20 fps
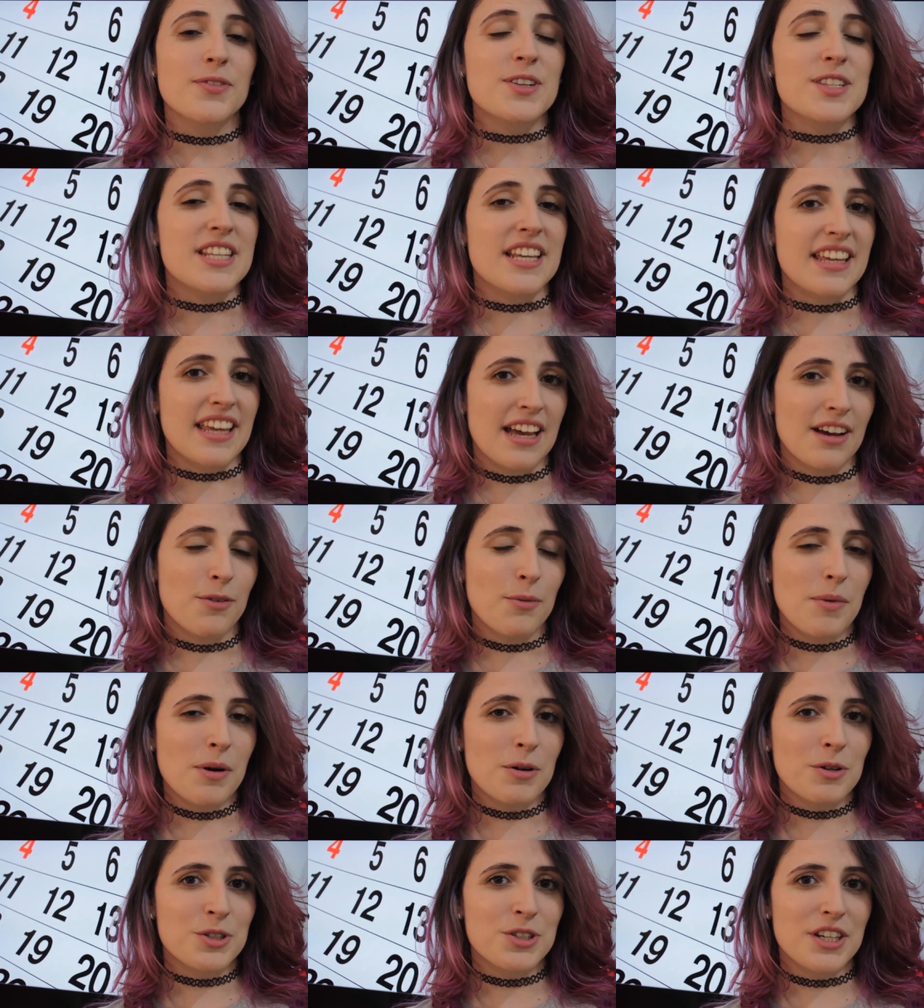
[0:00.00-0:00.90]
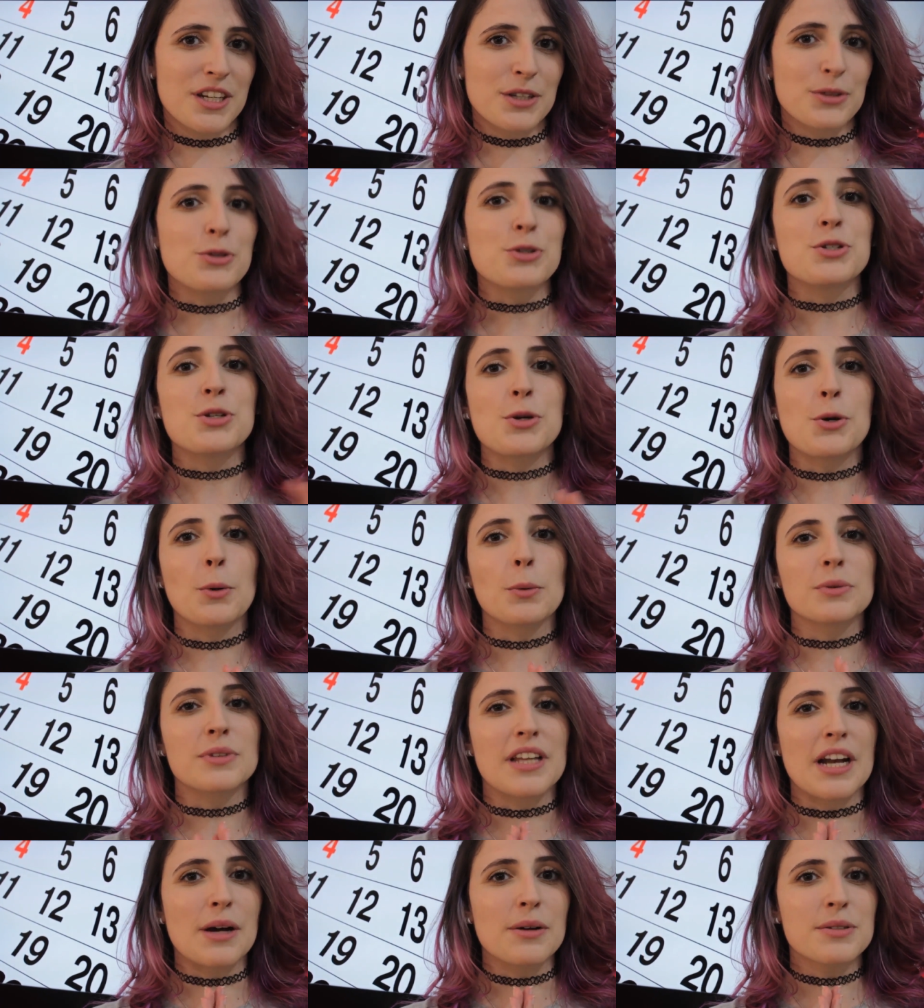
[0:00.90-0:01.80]
Você quer arrumar um jeito de
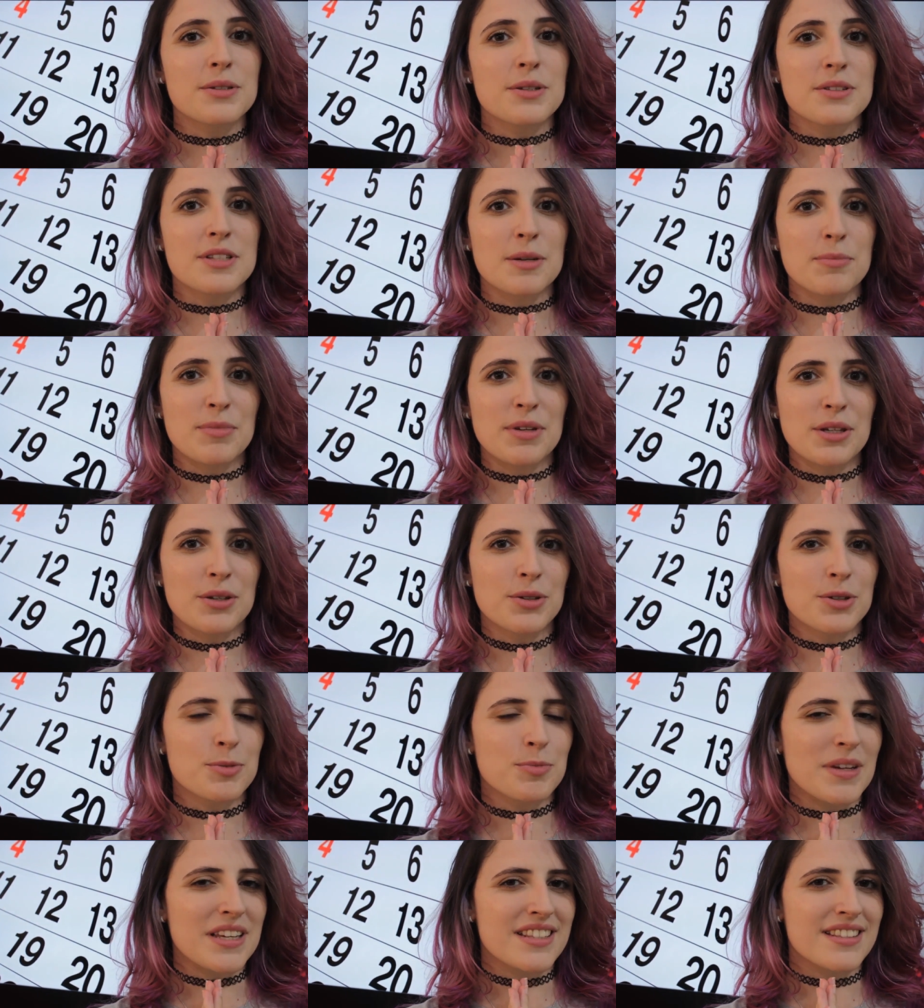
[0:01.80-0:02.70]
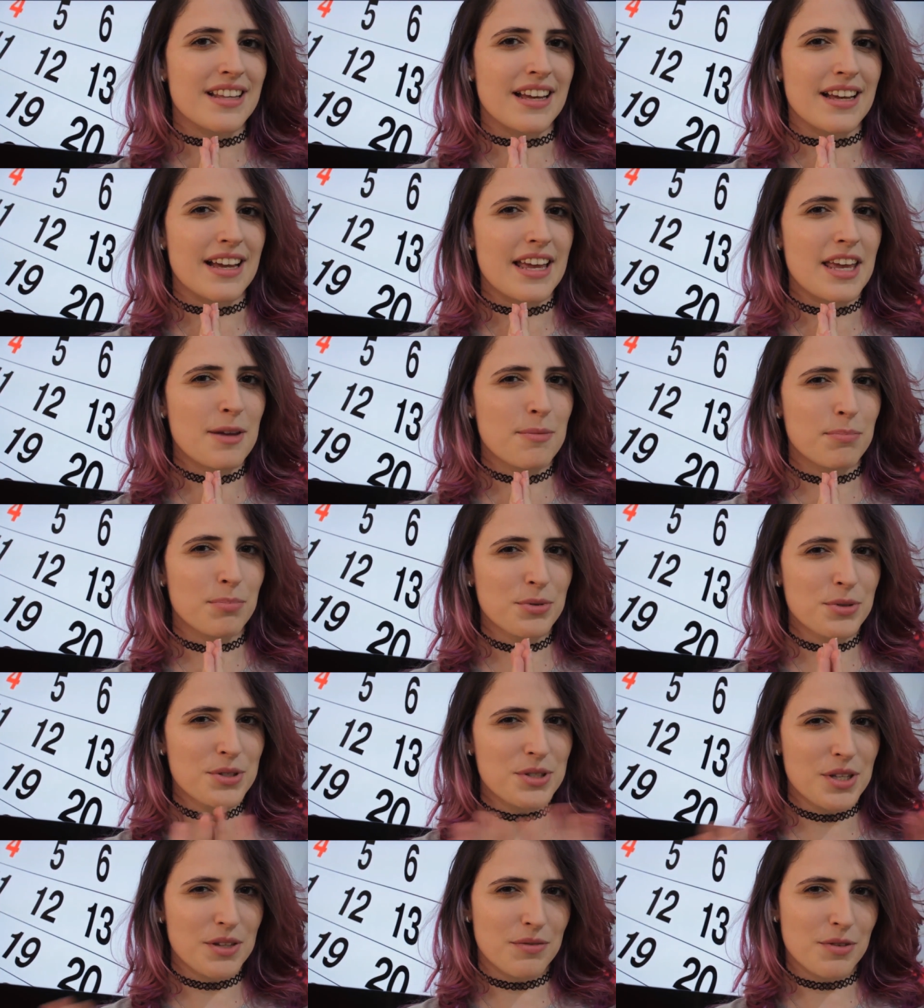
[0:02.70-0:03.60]
encontrar os seus amigos, mas está
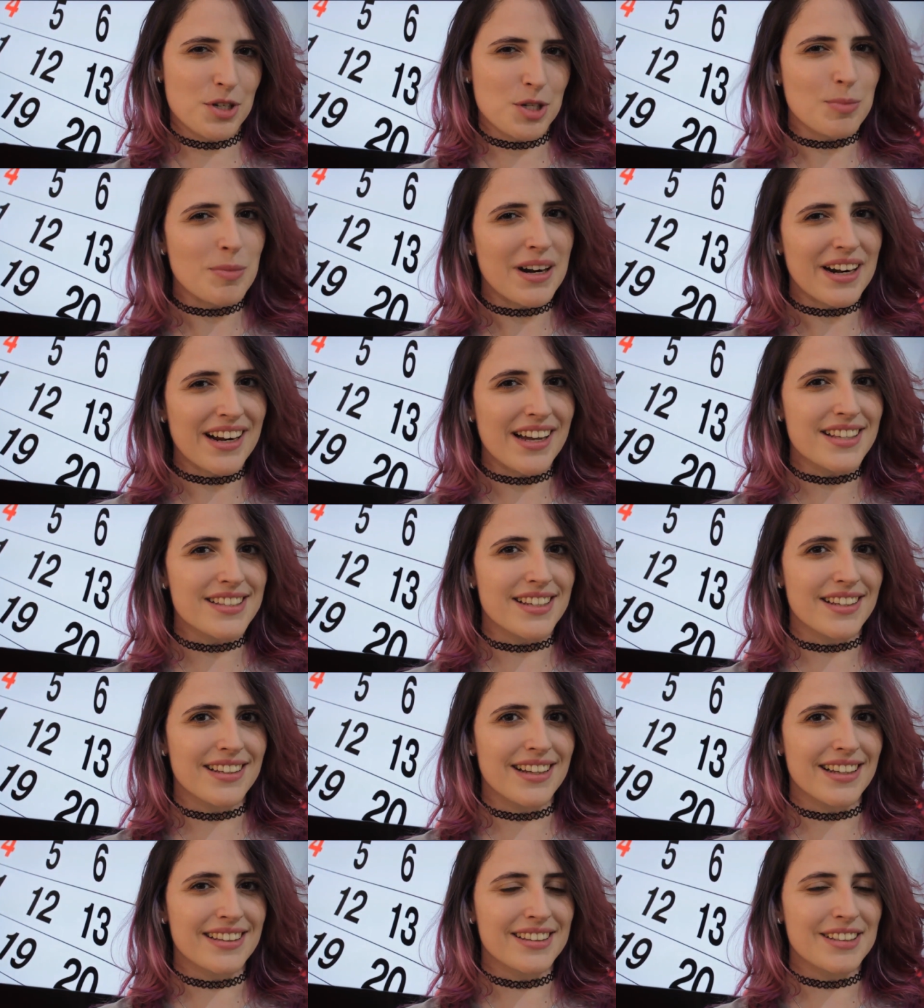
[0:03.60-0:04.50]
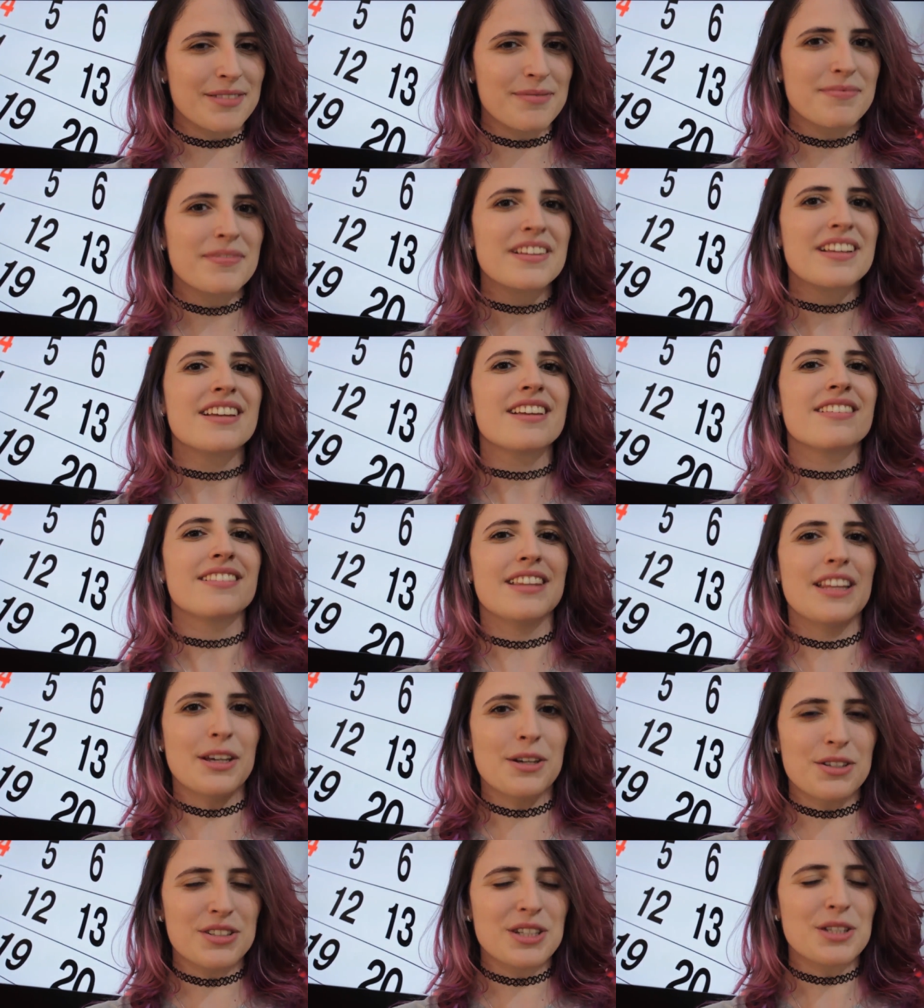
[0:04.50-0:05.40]
impossível de marcar essa data?
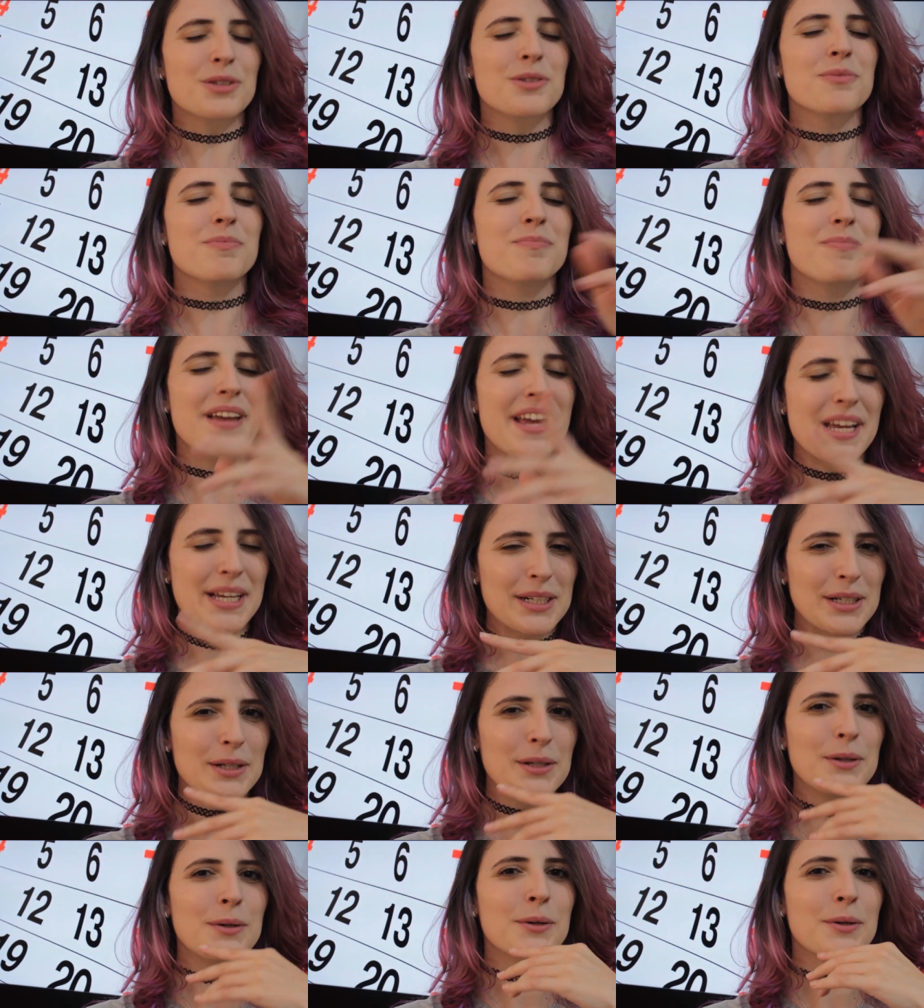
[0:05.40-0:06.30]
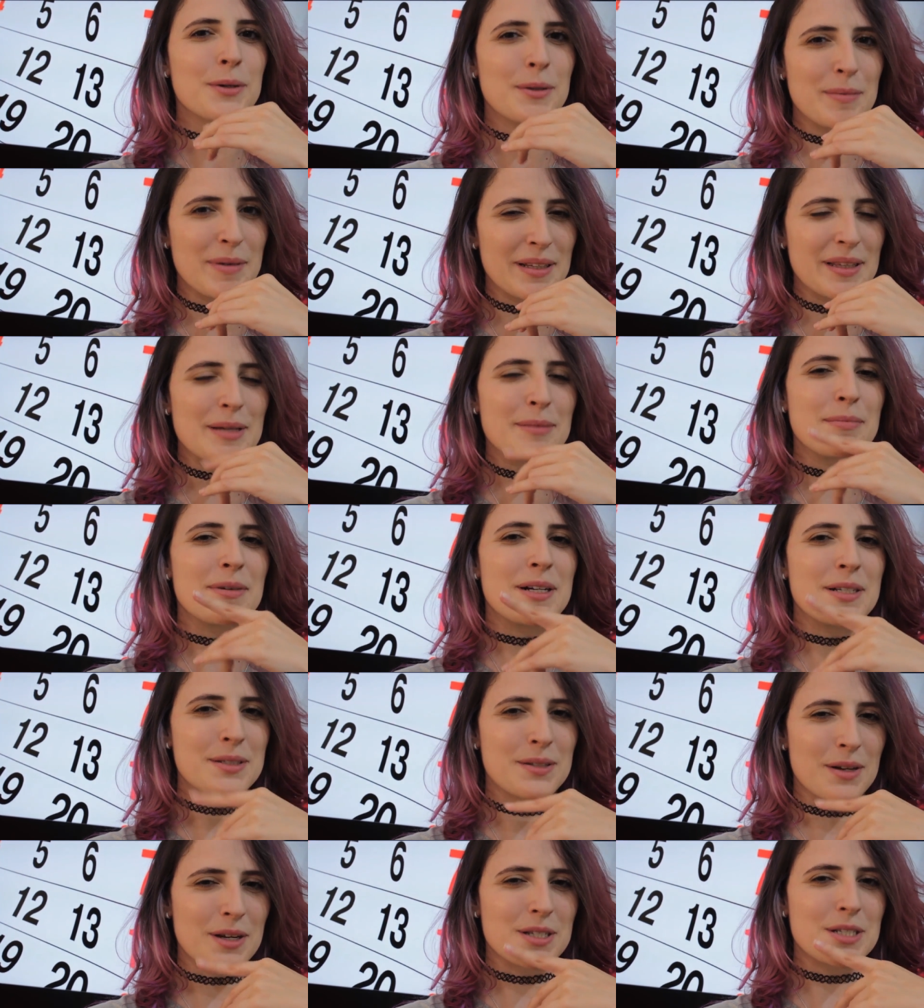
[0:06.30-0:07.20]
Tem um jeito bem louco
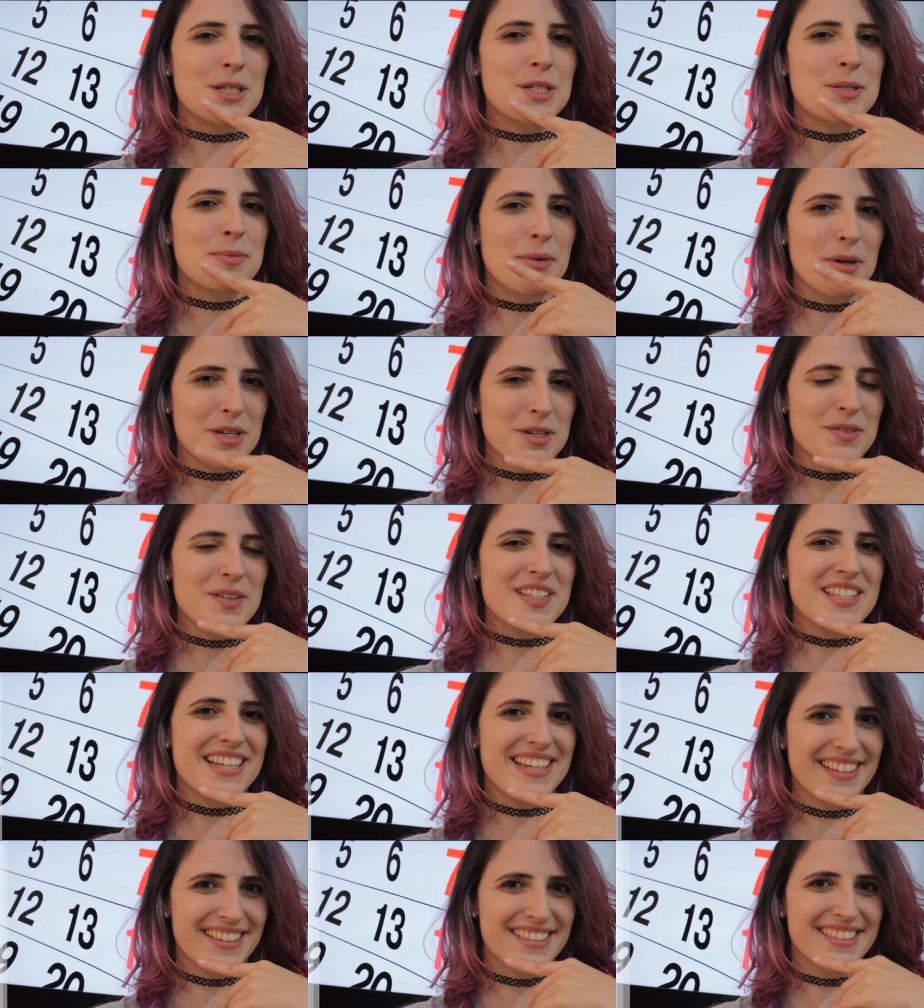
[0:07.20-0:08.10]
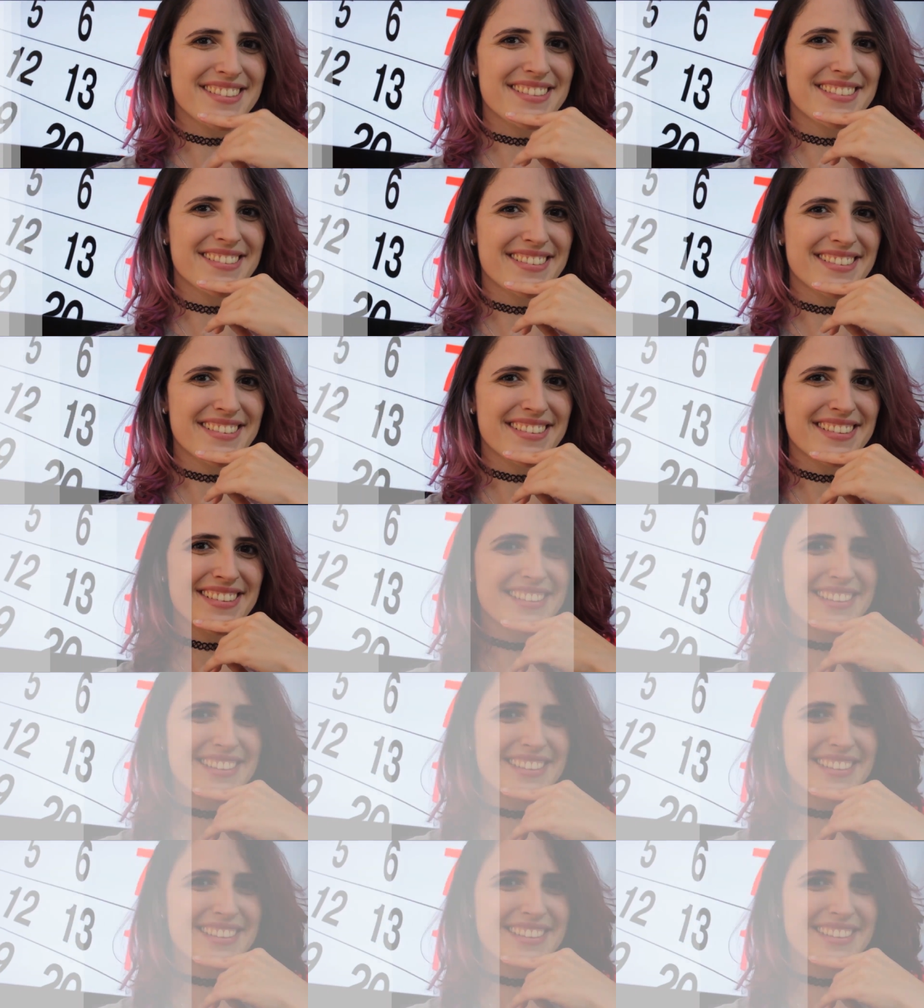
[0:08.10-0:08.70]
matemático que a gente pode fazer isso.